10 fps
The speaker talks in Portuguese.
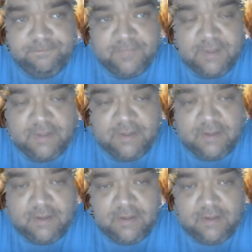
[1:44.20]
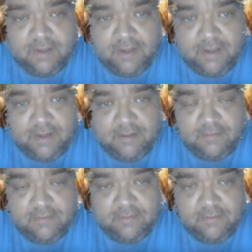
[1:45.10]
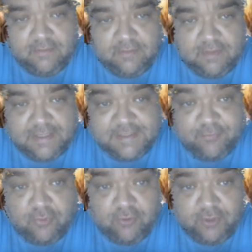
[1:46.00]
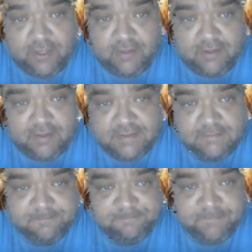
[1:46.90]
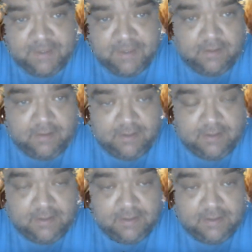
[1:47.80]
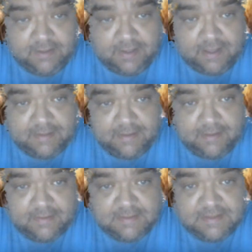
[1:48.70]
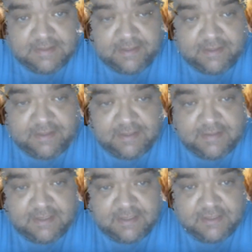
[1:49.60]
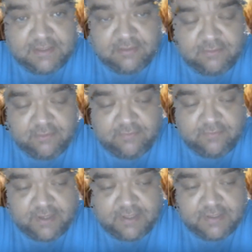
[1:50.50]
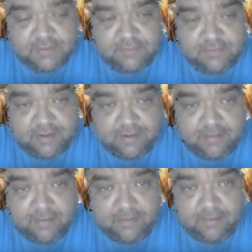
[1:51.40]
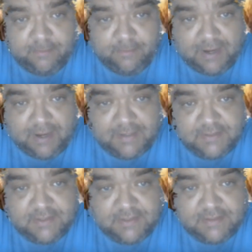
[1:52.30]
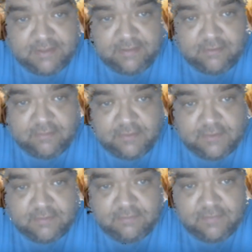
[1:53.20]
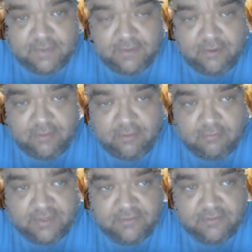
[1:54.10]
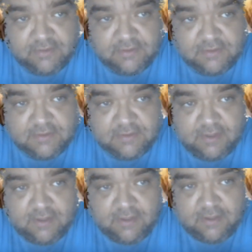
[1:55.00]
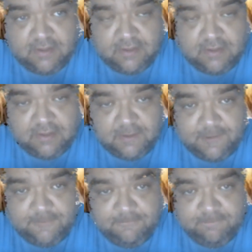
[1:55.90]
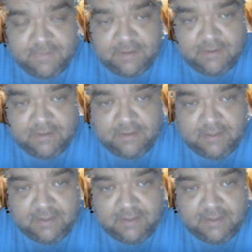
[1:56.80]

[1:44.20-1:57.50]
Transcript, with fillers: é, das mônadas, e que cada ser que existe no universo é parte desse Deus ou deuses, e, e que